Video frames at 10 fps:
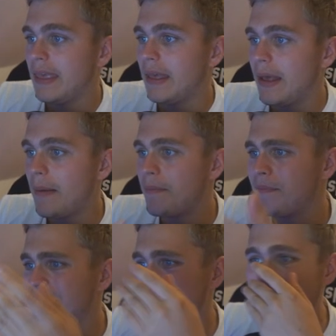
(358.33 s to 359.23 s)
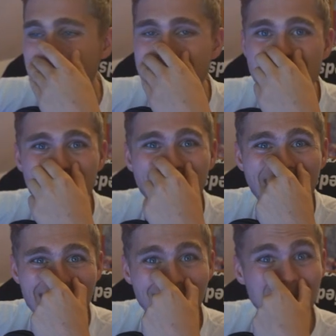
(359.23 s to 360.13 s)
Ähm, ist noch
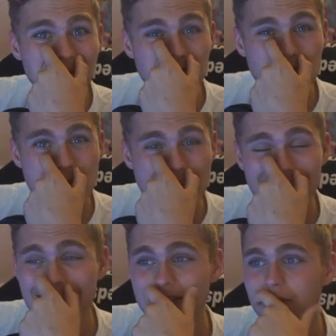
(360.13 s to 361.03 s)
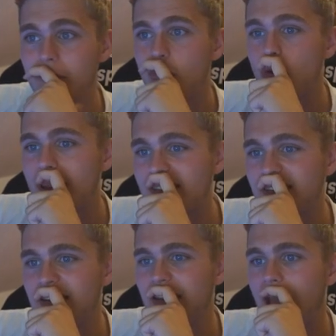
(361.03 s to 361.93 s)
relativ schlecht vom
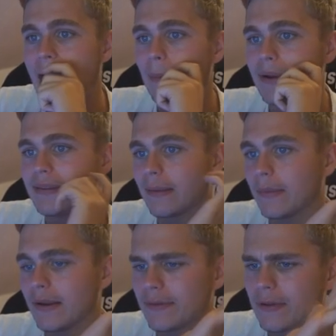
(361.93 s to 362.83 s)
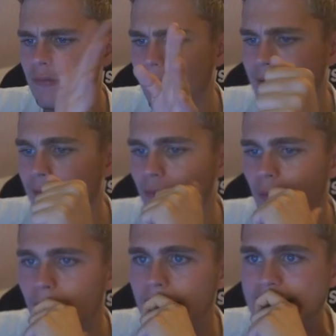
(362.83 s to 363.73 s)
Rating her, aber ich denke mal, das können wir alles noch
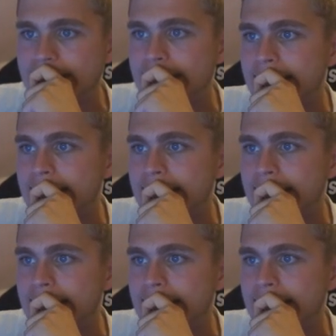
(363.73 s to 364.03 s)
machen.